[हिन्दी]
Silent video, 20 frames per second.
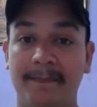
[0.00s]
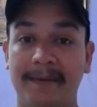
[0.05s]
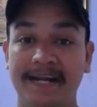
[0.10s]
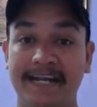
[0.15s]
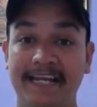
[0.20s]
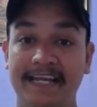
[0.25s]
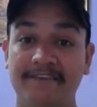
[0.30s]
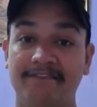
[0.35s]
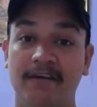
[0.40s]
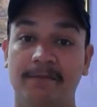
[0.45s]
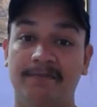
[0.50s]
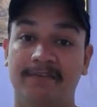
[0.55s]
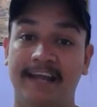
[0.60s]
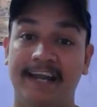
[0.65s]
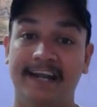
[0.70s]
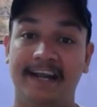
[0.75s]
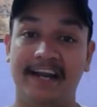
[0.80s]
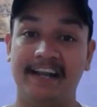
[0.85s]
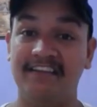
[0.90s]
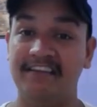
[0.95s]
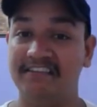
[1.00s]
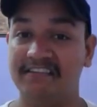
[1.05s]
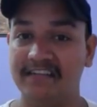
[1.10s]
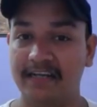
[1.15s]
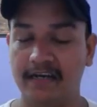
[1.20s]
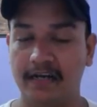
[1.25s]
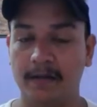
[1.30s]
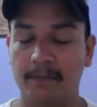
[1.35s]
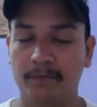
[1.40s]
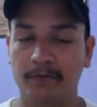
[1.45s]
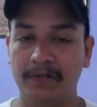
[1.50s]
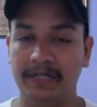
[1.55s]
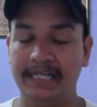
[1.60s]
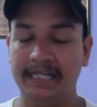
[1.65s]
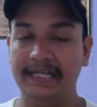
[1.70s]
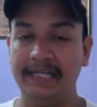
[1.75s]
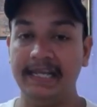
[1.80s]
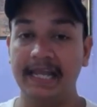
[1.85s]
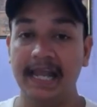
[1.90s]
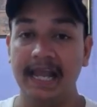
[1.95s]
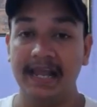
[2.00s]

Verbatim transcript: बट ये वेबसाइट रजिस्टर कब हुई थी